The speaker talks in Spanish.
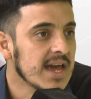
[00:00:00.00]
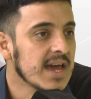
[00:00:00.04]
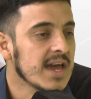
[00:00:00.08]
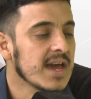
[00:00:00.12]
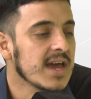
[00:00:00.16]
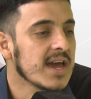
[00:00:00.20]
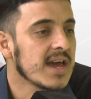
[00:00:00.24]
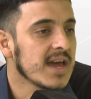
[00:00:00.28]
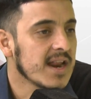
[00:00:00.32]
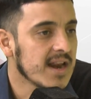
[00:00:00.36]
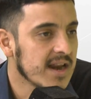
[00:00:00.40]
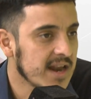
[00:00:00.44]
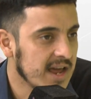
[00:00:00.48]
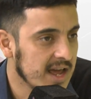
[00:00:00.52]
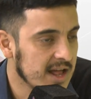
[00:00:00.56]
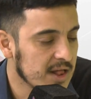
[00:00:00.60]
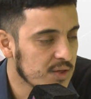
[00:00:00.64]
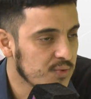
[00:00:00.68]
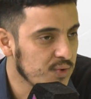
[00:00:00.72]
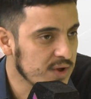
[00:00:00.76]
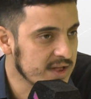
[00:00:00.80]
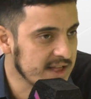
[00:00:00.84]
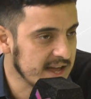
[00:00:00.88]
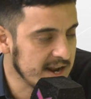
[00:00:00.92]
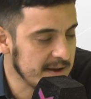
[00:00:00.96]
en,
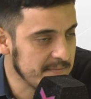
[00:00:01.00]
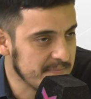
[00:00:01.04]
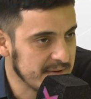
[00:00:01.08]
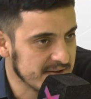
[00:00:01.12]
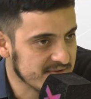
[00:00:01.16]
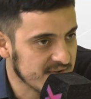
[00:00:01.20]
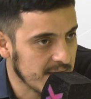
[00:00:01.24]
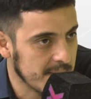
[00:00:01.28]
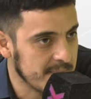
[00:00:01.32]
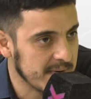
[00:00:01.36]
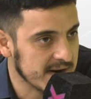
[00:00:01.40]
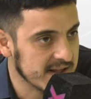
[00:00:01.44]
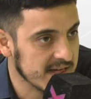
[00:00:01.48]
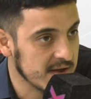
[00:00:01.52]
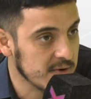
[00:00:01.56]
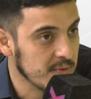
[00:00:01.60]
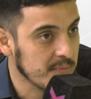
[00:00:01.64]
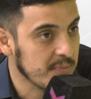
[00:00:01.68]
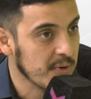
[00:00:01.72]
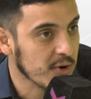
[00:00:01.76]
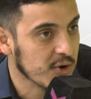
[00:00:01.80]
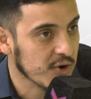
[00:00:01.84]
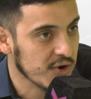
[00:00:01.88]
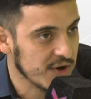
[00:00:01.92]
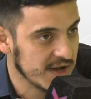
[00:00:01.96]
Twitter empezó a perder un
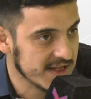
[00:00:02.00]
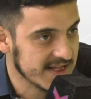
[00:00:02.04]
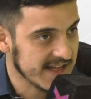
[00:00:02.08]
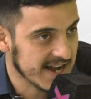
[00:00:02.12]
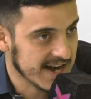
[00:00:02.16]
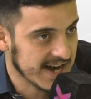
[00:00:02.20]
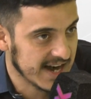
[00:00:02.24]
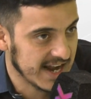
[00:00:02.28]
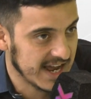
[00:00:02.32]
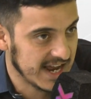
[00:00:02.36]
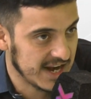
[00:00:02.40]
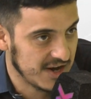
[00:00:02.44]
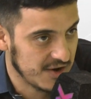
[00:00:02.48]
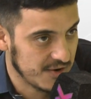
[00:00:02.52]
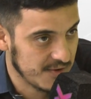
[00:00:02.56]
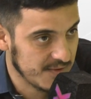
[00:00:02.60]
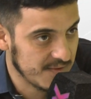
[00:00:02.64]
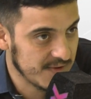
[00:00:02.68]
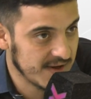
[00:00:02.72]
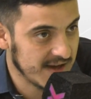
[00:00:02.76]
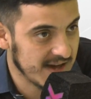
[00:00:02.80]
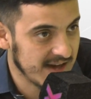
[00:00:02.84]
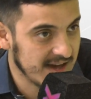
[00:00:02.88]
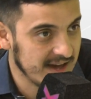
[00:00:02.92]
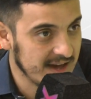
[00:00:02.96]
poco de terreno.
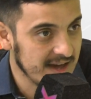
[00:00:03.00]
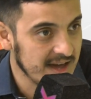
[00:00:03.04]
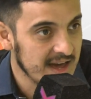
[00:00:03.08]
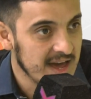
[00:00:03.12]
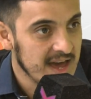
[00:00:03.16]
¿eh?